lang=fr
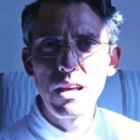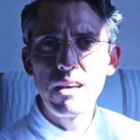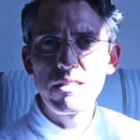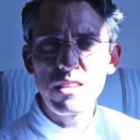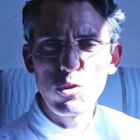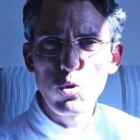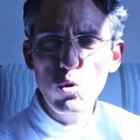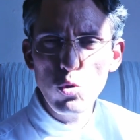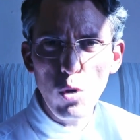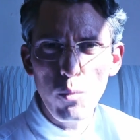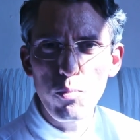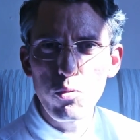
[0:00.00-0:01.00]
c'est
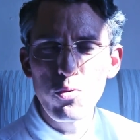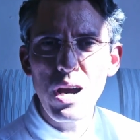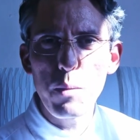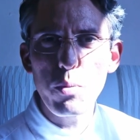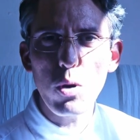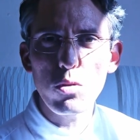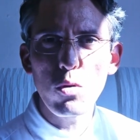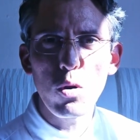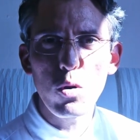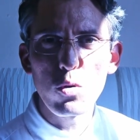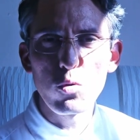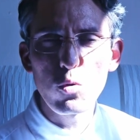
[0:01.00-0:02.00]
d'autant plus important
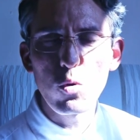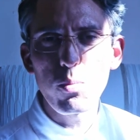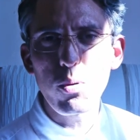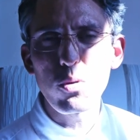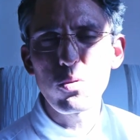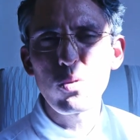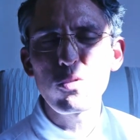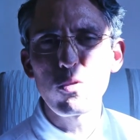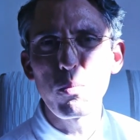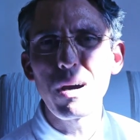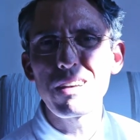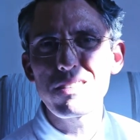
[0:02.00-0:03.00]
que nous comprenions ce
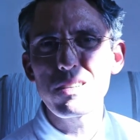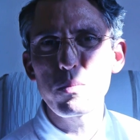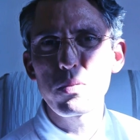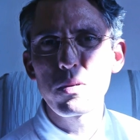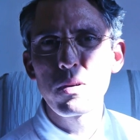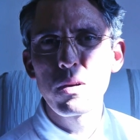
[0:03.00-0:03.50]
principe.